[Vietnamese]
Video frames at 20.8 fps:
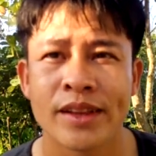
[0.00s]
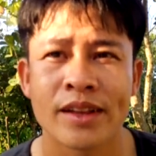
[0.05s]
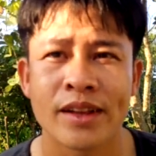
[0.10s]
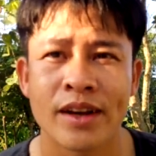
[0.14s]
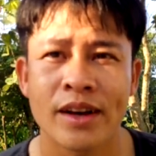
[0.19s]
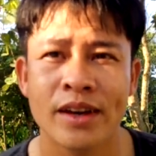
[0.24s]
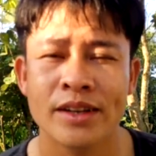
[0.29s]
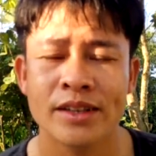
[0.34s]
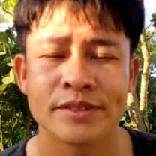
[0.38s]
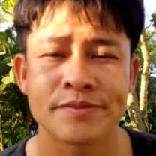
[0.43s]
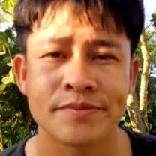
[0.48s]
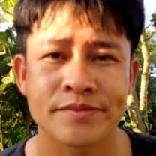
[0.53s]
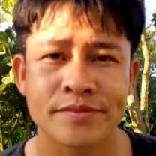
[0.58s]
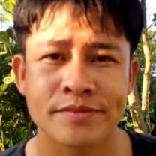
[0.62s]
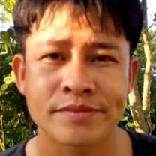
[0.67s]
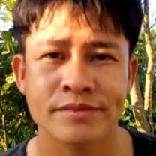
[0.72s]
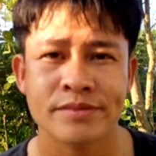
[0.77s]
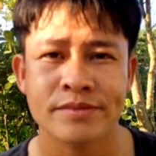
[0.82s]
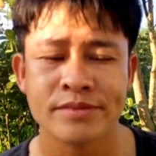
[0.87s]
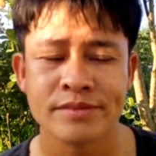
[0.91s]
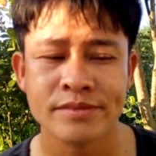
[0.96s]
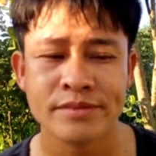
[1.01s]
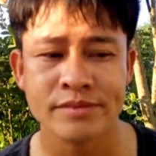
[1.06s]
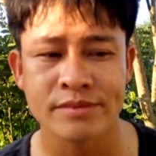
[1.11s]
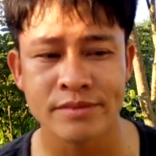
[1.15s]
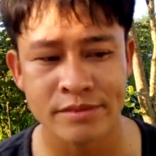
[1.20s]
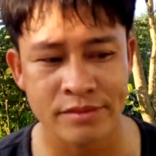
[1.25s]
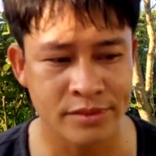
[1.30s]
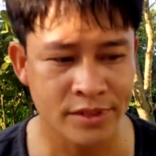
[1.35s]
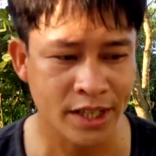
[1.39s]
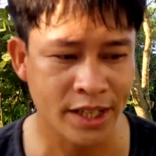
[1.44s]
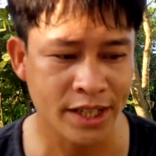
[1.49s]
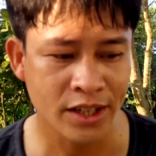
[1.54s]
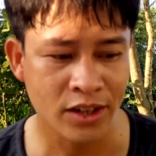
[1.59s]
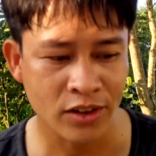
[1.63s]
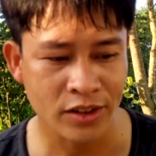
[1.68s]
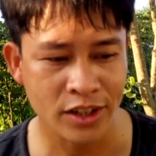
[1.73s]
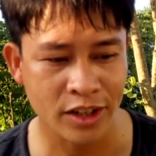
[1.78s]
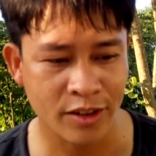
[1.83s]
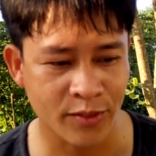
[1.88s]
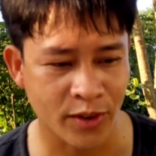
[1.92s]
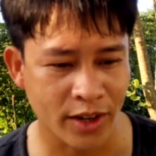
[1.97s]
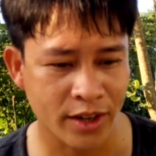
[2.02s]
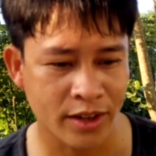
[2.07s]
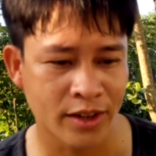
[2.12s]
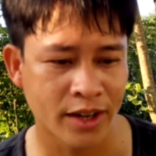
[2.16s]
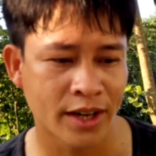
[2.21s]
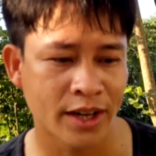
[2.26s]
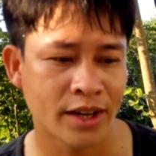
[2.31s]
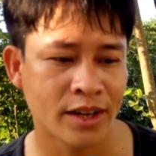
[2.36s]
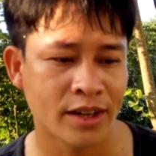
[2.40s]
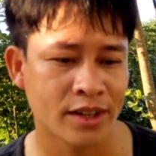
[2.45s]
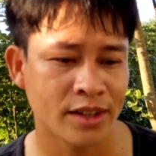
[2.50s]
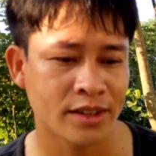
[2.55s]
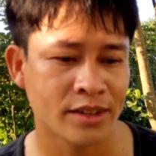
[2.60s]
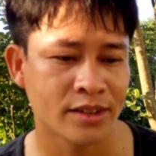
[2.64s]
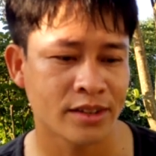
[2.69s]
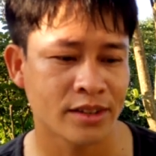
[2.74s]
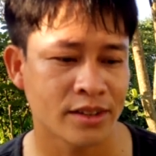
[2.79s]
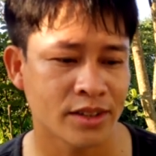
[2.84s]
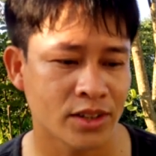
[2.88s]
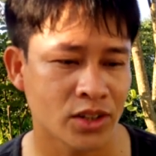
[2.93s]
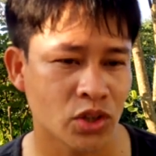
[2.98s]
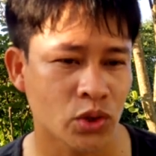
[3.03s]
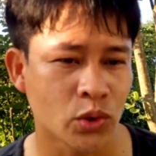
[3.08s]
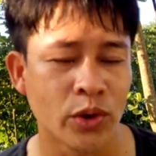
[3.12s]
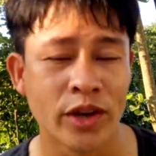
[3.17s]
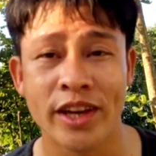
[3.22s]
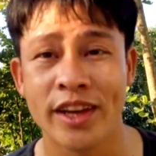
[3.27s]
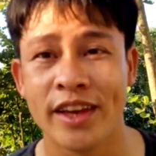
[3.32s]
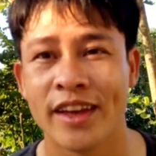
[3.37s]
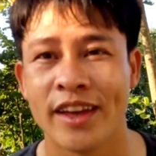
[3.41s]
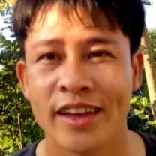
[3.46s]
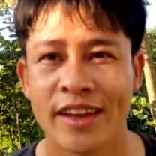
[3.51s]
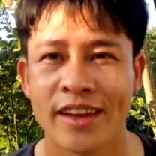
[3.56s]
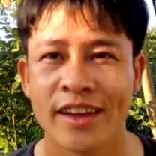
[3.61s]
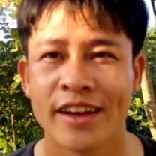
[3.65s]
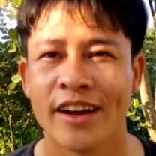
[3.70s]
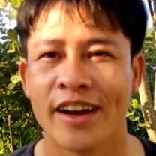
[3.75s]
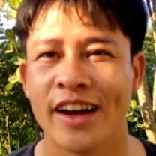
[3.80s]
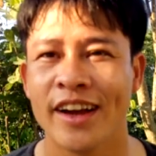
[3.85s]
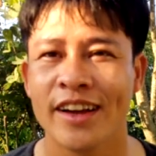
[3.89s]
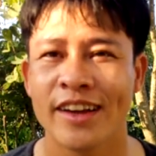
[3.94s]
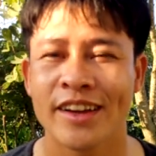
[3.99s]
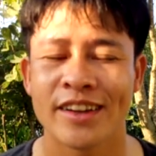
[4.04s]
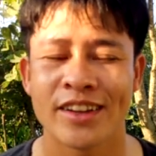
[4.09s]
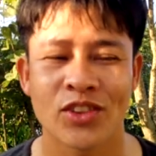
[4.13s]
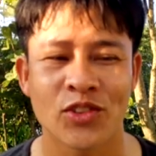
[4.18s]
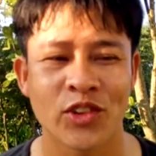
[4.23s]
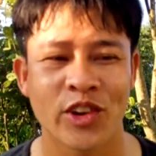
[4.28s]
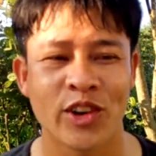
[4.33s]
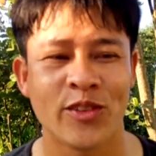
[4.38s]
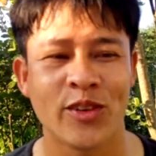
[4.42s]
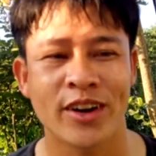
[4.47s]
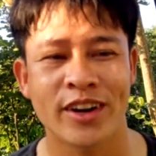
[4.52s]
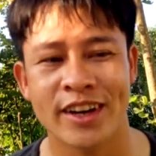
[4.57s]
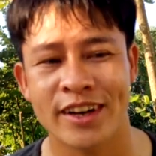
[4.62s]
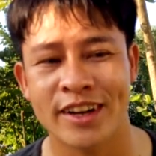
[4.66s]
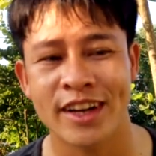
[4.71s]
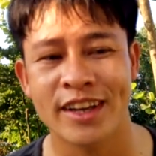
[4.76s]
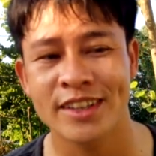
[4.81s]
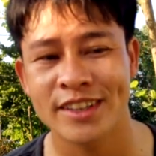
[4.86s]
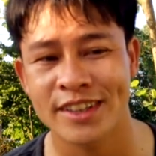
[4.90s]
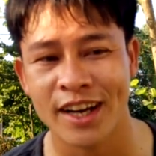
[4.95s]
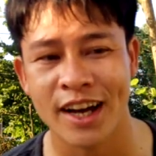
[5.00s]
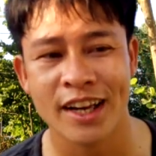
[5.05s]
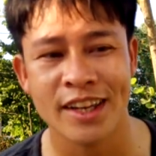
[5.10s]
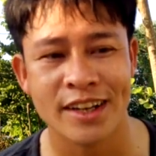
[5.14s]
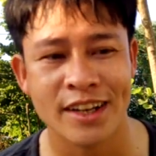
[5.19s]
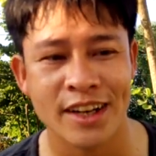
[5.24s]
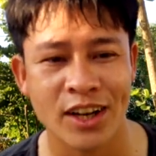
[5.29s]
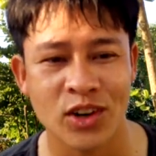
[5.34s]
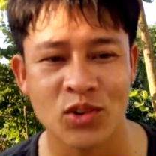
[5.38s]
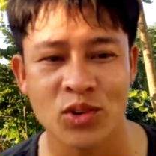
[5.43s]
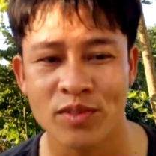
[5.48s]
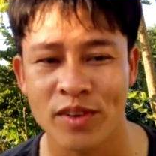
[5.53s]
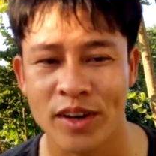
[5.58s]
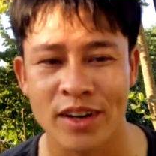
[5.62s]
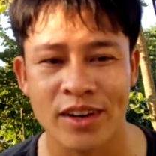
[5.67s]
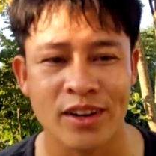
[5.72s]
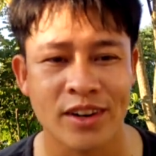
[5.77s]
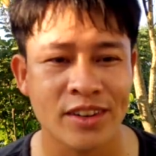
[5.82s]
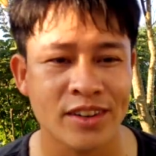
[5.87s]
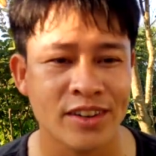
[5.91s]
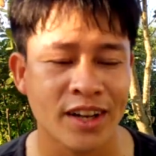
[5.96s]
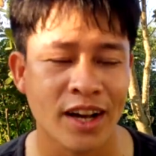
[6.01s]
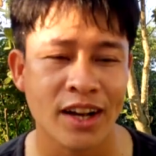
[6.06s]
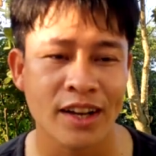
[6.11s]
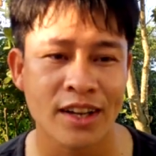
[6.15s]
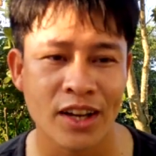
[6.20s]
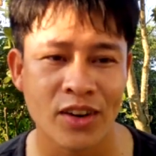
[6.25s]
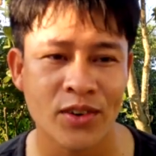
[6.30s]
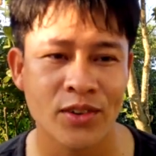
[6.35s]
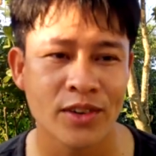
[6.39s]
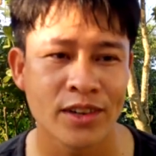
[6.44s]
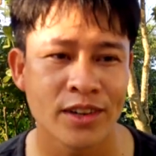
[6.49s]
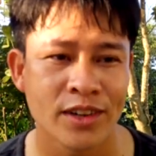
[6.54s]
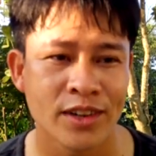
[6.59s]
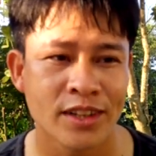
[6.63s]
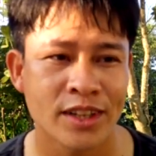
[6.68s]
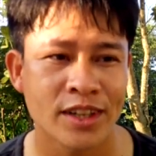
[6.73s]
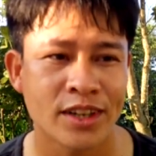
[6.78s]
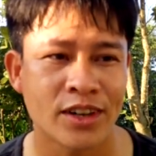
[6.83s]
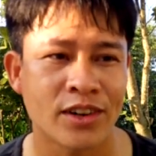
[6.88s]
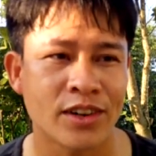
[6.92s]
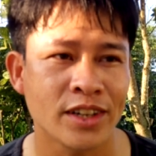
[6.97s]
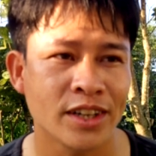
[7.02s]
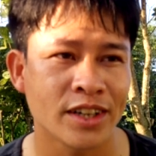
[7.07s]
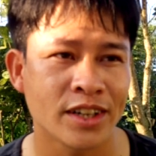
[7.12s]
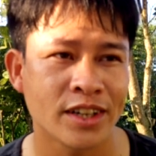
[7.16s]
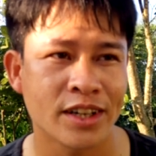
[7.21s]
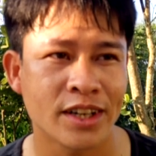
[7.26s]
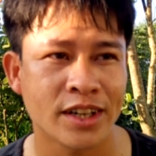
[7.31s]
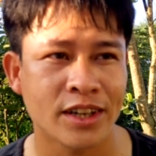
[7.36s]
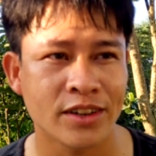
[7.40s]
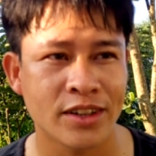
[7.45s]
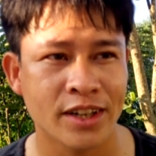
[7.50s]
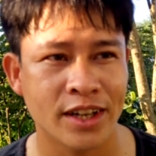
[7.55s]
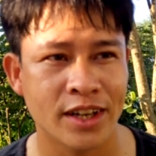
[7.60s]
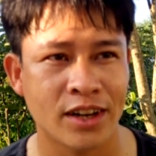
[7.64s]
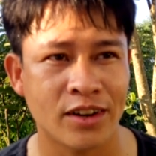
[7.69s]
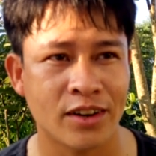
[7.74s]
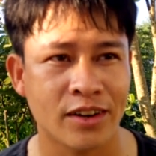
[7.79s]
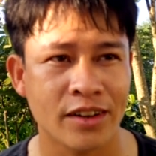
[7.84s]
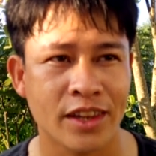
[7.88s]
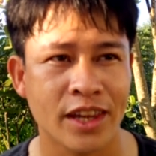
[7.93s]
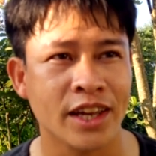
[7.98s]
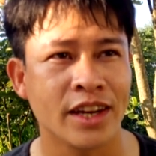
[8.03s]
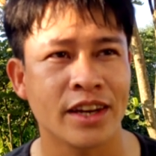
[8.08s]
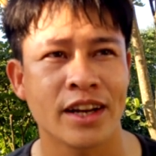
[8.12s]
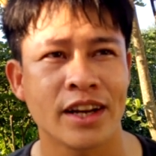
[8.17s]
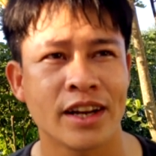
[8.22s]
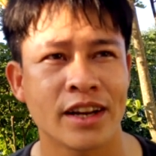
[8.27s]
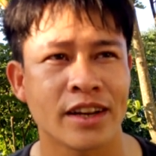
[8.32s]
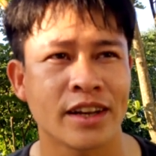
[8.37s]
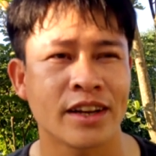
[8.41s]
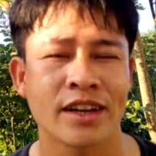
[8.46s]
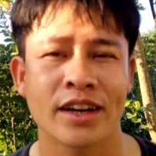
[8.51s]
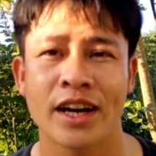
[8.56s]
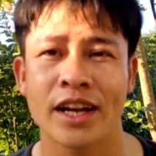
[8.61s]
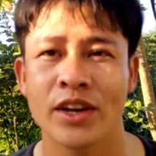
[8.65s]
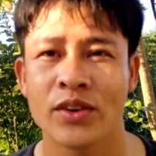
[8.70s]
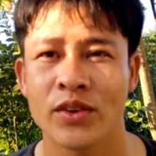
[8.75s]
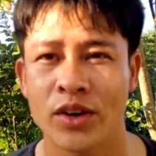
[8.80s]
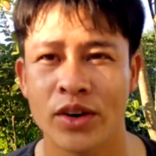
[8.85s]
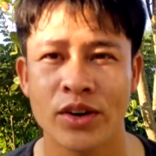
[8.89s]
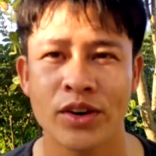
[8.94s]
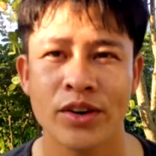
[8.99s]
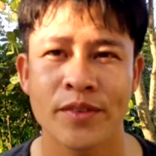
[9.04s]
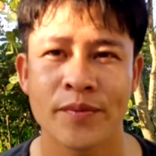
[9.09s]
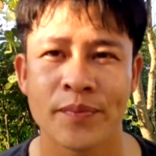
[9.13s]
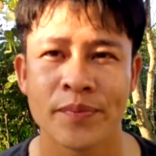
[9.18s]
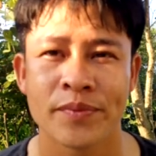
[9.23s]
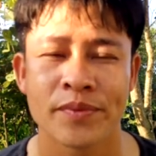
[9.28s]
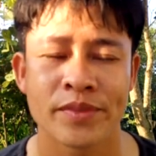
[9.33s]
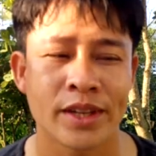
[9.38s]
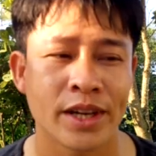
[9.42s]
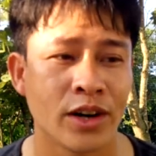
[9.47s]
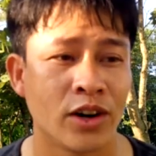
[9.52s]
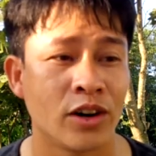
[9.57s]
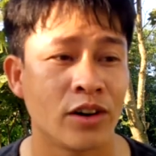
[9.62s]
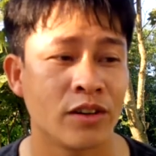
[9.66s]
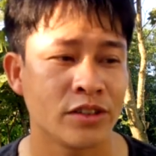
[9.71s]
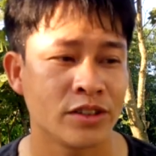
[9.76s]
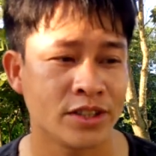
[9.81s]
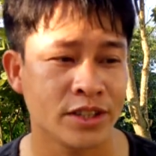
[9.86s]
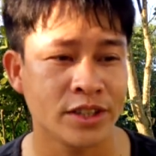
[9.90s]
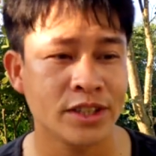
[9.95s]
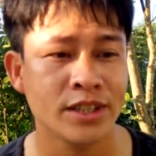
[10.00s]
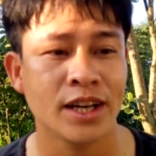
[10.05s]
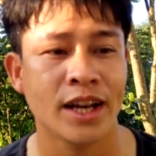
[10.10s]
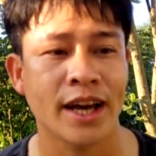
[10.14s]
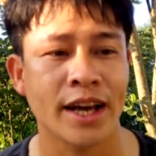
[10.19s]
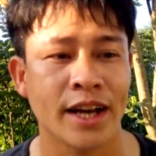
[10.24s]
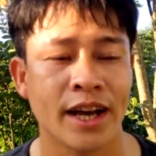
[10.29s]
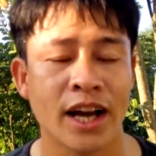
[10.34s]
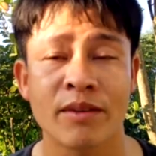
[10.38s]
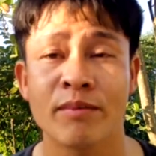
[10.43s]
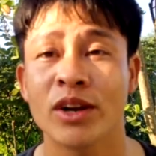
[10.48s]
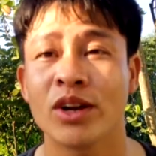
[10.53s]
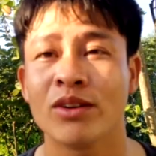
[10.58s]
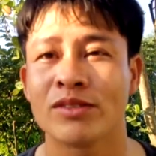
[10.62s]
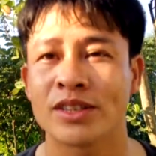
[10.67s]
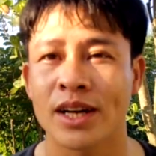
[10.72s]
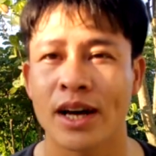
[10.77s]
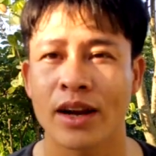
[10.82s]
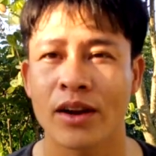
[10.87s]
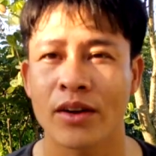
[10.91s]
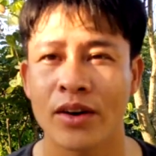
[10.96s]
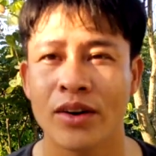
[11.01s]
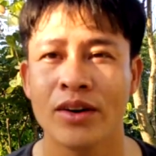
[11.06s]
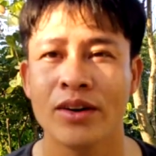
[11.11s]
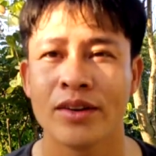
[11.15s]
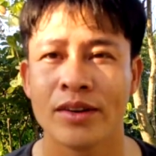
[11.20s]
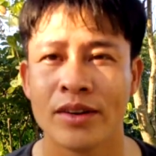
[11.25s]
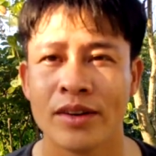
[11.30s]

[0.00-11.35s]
Đấy. Thì cái đó thì mọi người là tùy. Đấy. Tùy mọi người đánh giá những cái khu vực đó nó khác nhau. Thì có những người có thể là họ nhìn ra được những cái điều đó thì họ giữ lại cái bất động sản đó.